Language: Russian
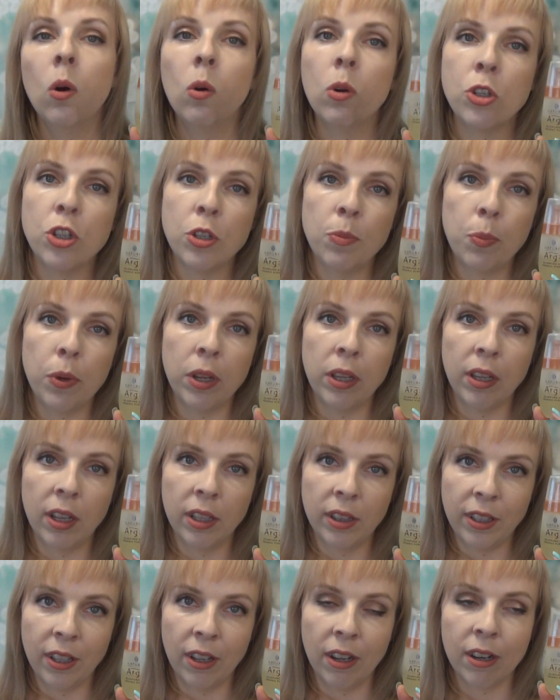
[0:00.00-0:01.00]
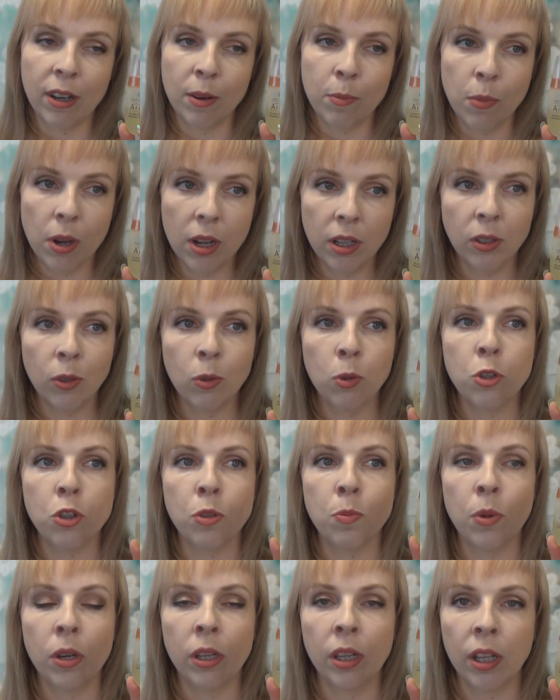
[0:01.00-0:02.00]
Очень приятный аромат,
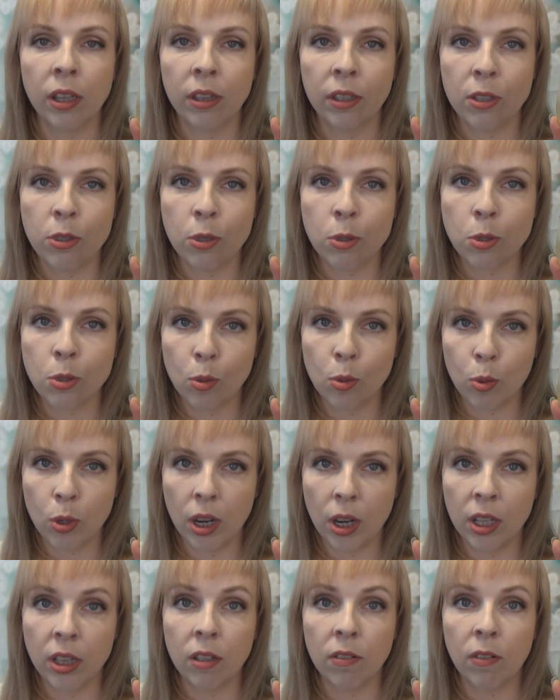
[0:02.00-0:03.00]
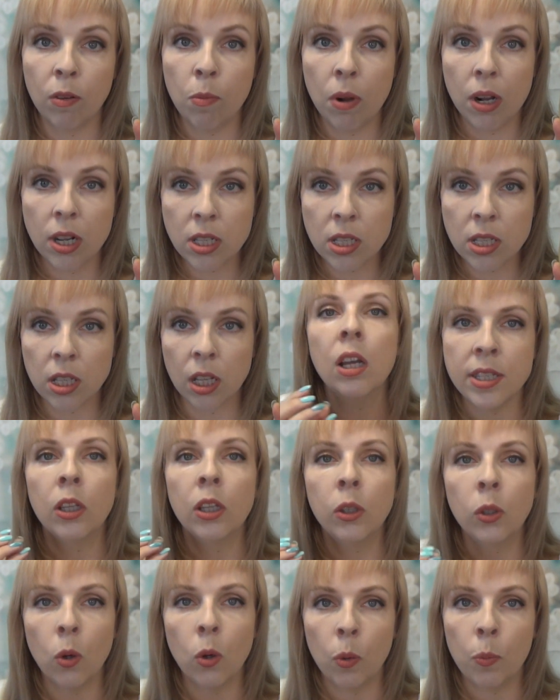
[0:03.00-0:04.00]
очень приятная текстура этого масла.
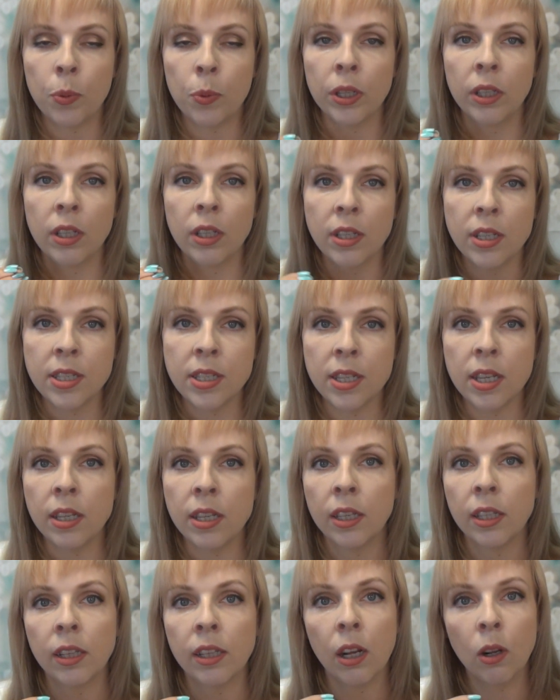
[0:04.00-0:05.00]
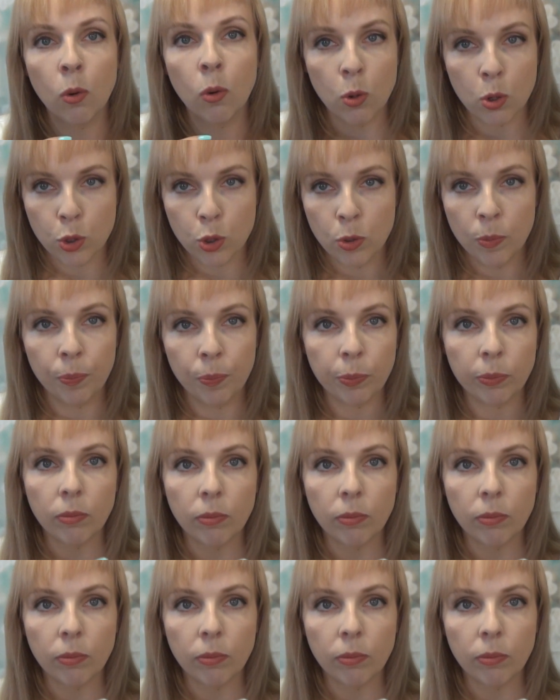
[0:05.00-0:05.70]
Но при нанесении на кожу